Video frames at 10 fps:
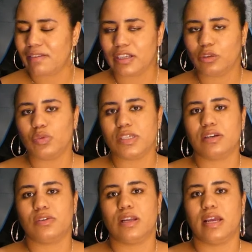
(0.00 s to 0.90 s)
avec tous ses
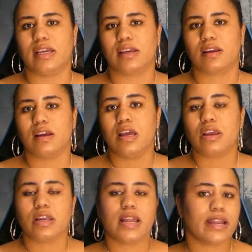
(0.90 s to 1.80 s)
collègues.
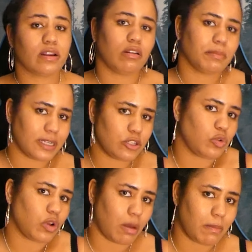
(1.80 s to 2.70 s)
Il a une grande
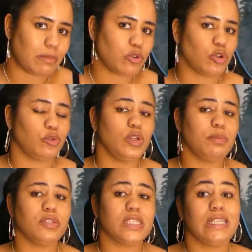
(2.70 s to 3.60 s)
pression quand même sur lui
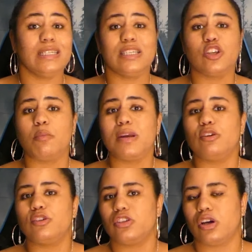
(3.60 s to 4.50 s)
puisqu'il est désormais
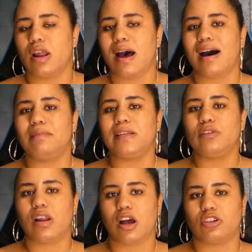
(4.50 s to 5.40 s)
le seul à ramener de
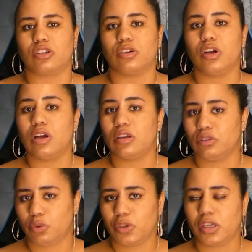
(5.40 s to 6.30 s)
l'argent.
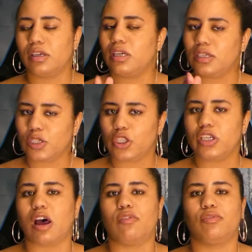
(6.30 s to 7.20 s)
Donc, il se
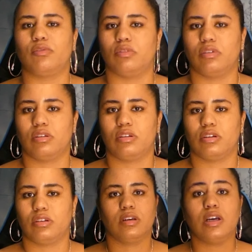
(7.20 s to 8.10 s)
donne à fond.
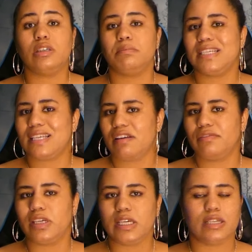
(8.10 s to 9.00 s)
Mais sa
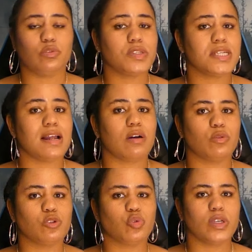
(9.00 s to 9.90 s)
vie et tout ce qu'il a
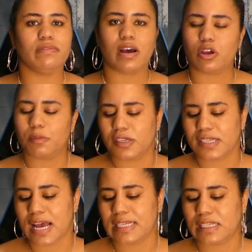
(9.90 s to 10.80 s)
construit va commencer à